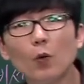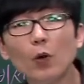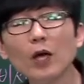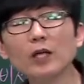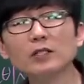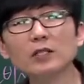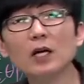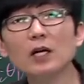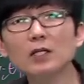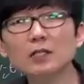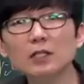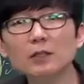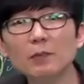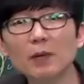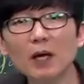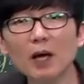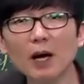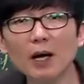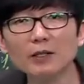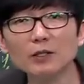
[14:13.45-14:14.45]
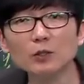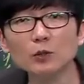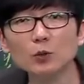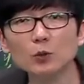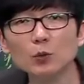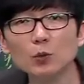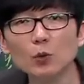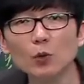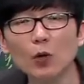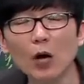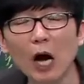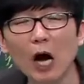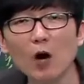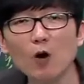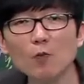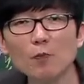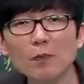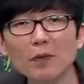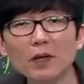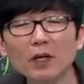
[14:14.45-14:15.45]
회장님의 아들도
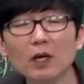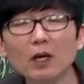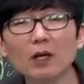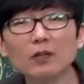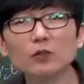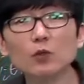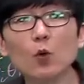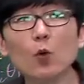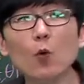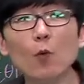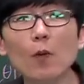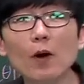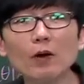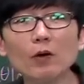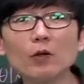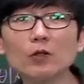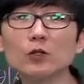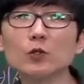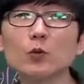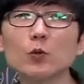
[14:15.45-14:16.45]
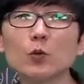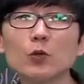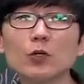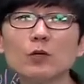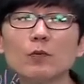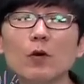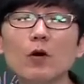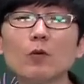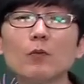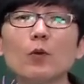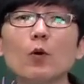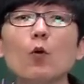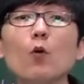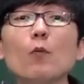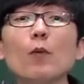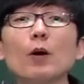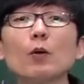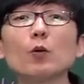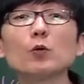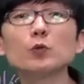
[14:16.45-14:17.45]
아웃백에 가서 5만 원어치 요리를 먹으면
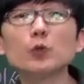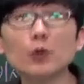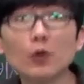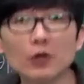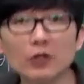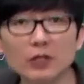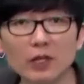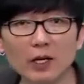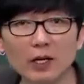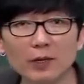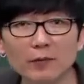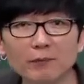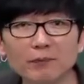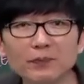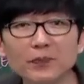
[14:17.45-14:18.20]
5만 5천 원을 내.